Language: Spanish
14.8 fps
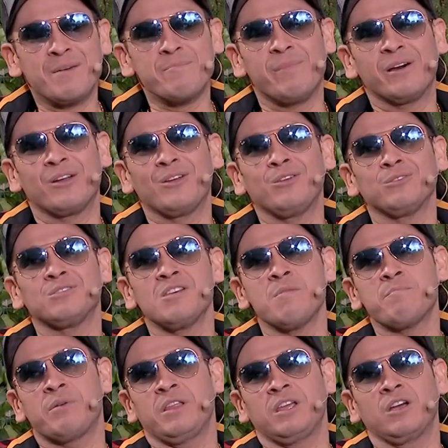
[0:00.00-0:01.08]
pero yo
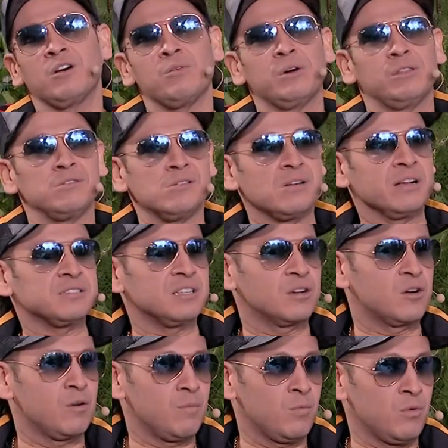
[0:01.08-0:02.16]
siempre digo, bueno, así
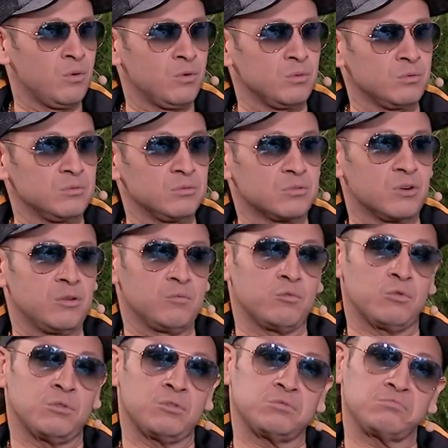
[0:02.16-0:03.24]
como,
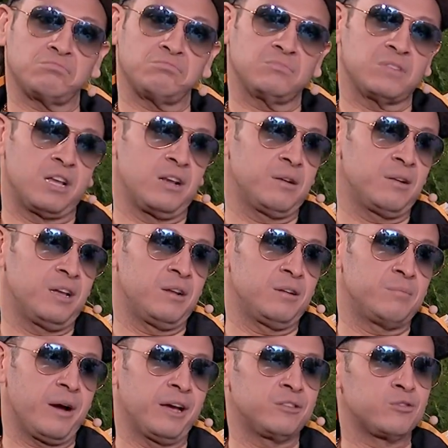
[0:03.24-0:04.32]
como el,
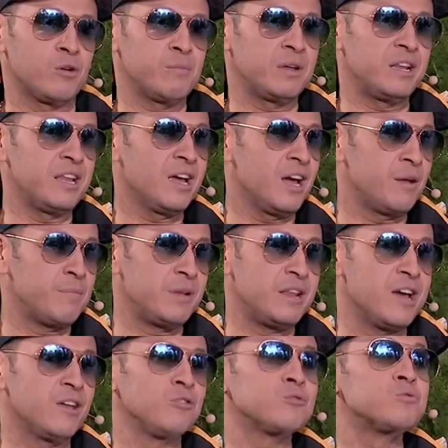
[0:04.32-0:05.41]
maestro
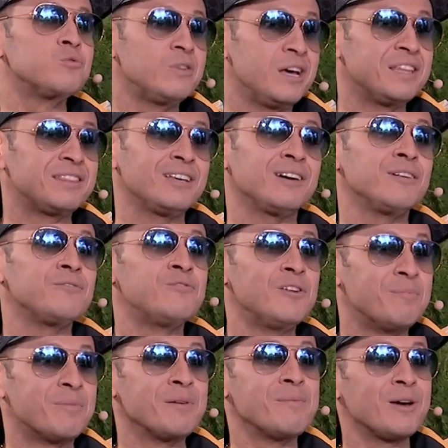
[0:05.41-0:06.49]
Emiliano Zuleta fue
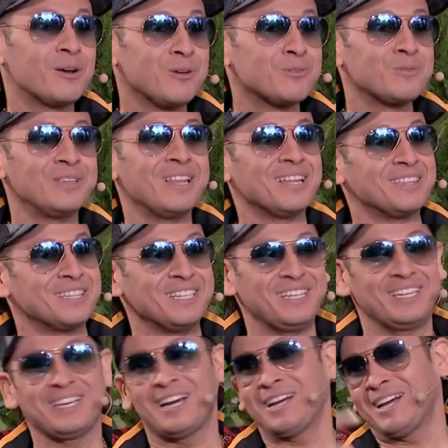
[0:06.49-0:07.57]
el primero de su
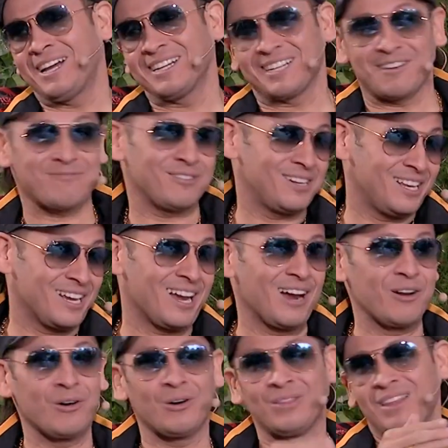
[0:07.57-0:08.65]
dinastía, Rafael
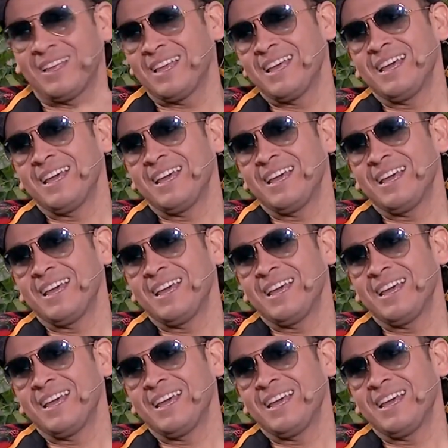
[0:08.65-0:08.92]
Escalona,